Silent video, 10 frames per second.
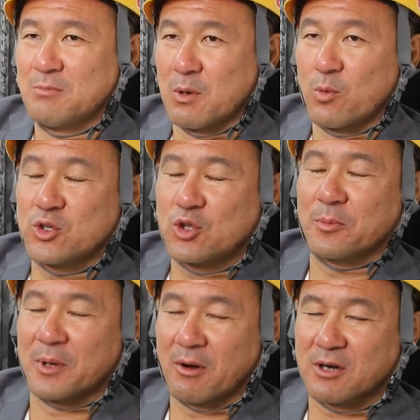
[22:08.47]
まあ言って
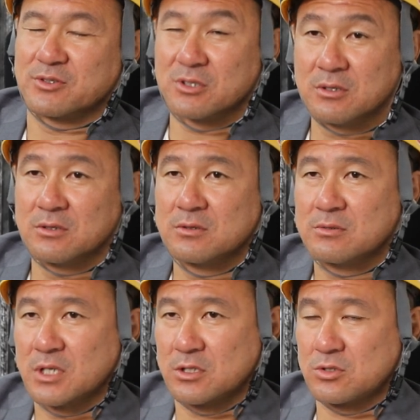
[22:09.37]
るには分かるでしょ
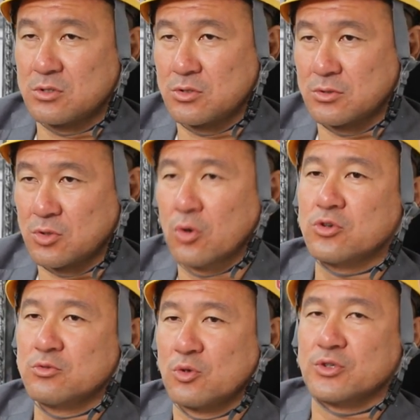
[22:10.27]
でそう
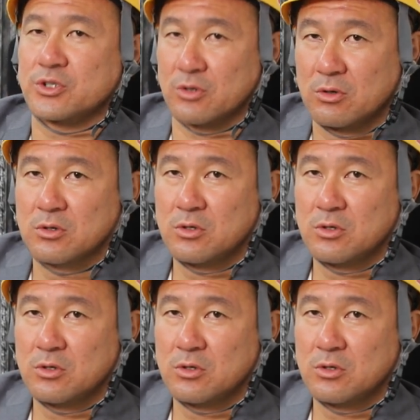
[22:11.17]
いうもんですよ